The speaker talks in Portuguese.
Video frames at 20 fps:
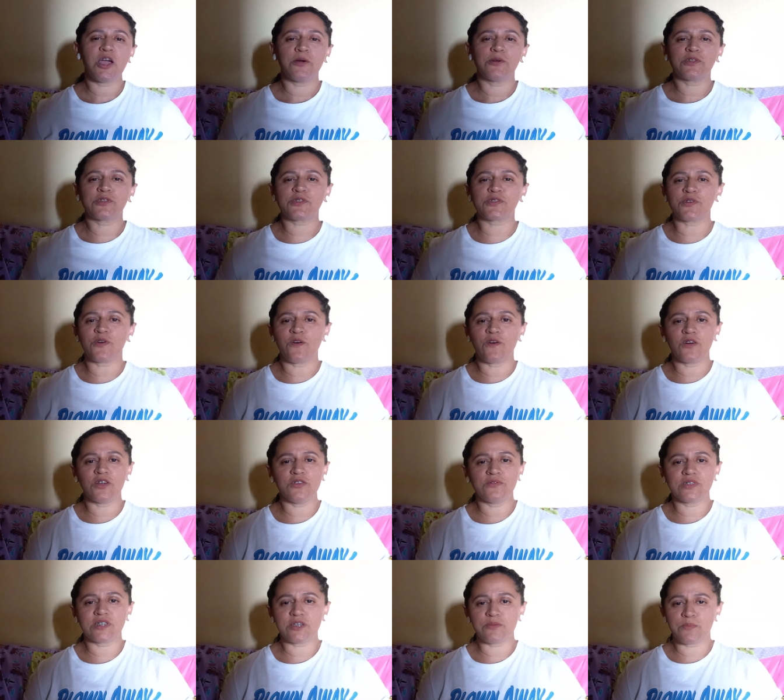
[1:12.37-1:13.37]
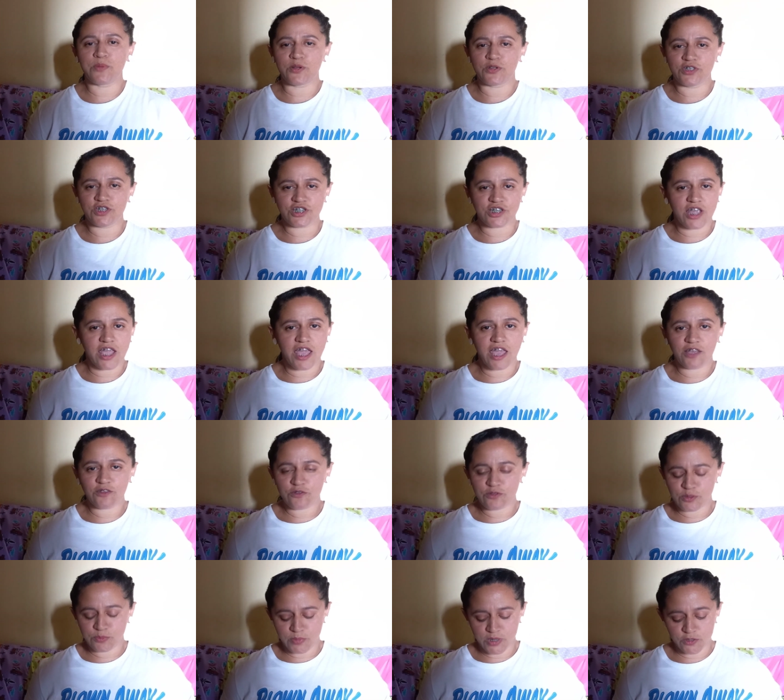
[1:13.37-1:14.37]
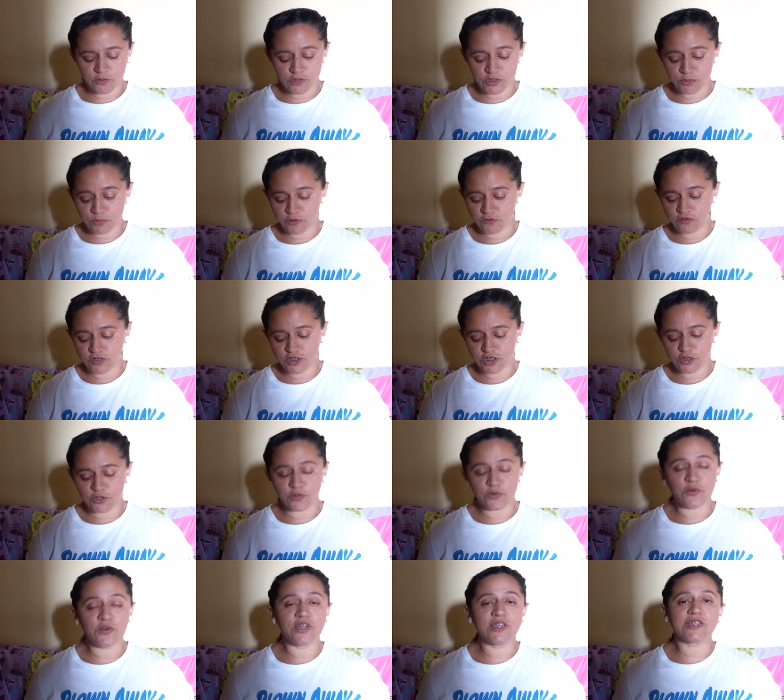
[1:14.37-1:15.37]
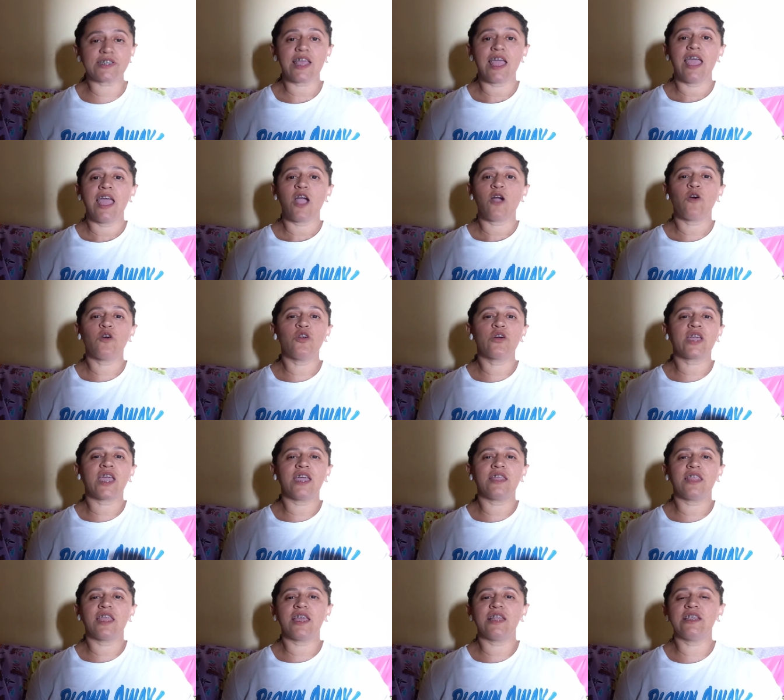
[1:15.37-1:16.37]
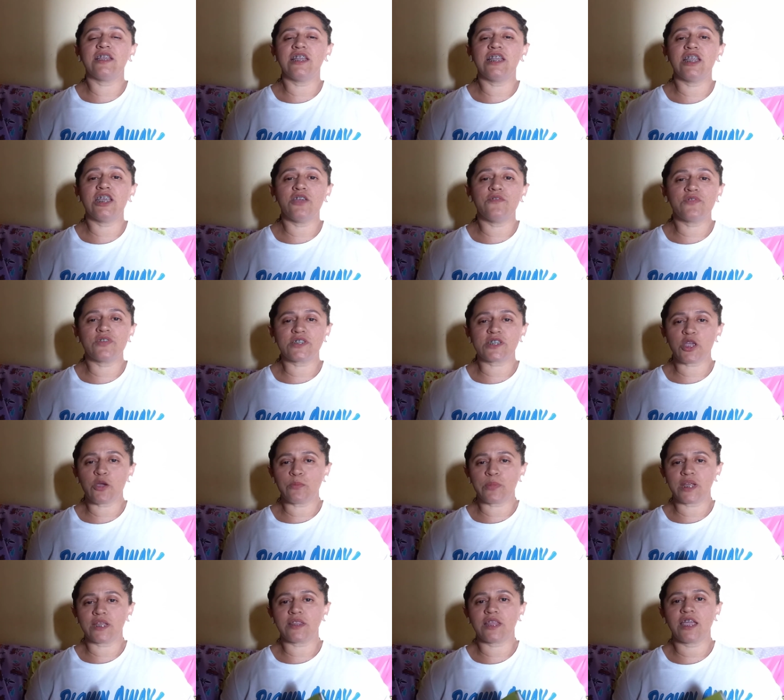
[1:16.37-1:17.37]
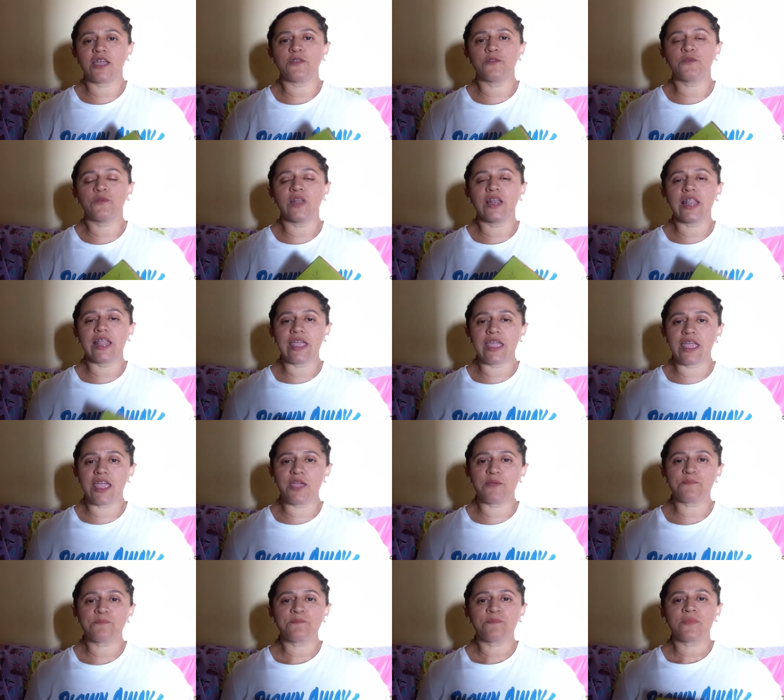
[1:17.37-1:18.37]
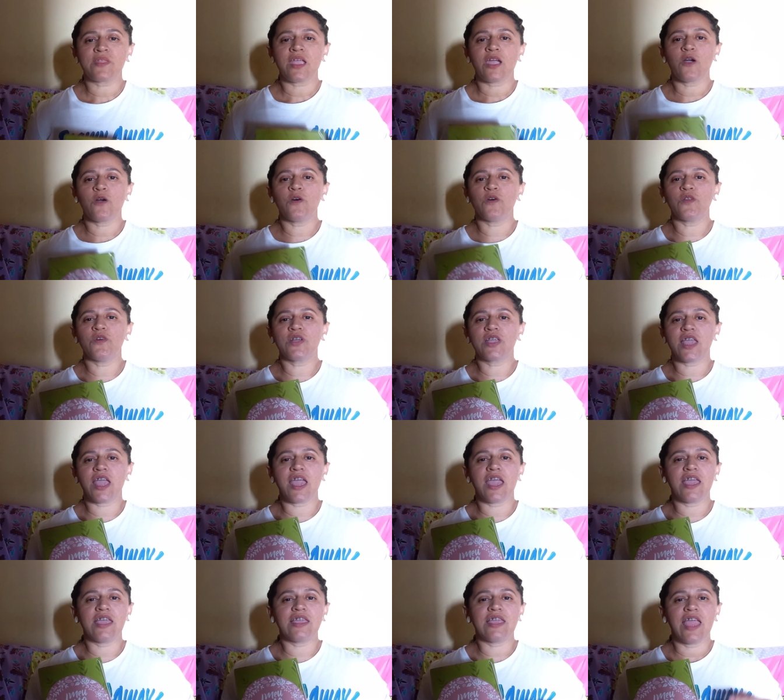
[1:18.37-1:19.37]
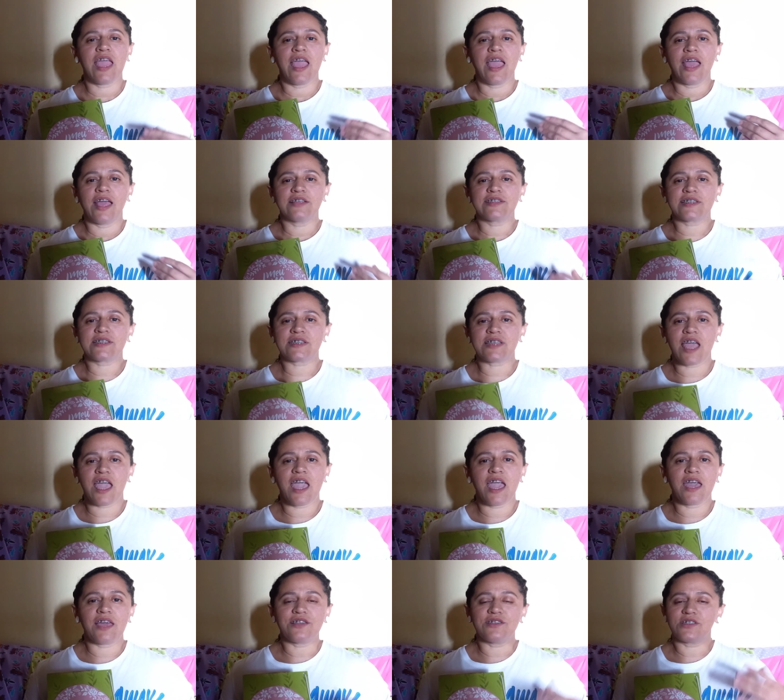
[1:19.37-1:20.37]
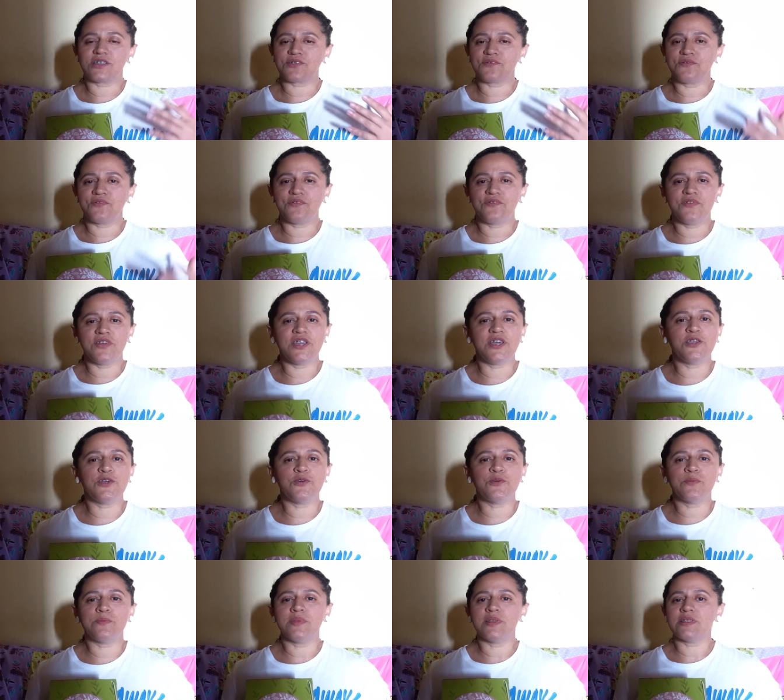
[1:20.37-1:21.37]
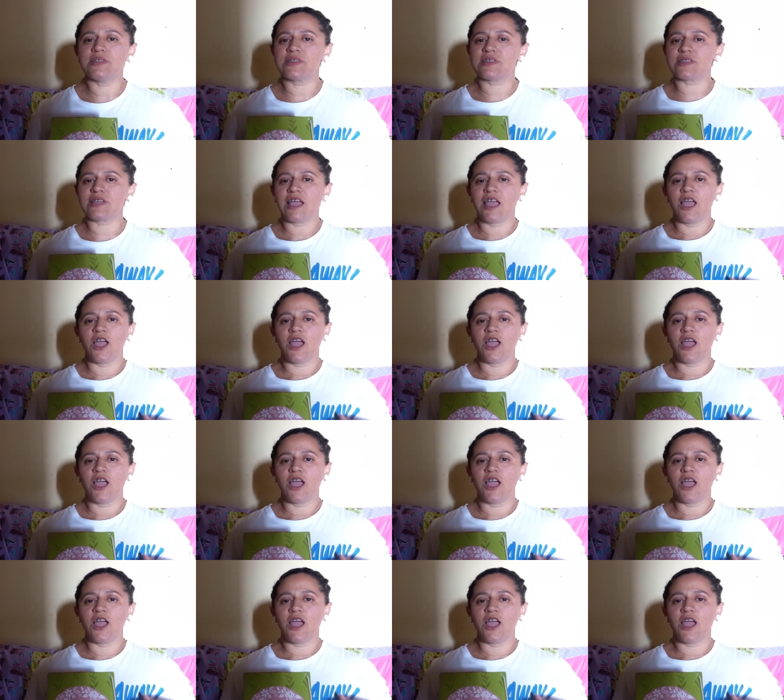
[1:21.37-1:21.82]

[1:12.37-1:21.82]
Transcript: sonhos e projetos para 2022. Coloquei nele livros que eu pretendo ler. Coloquei séries, filmes,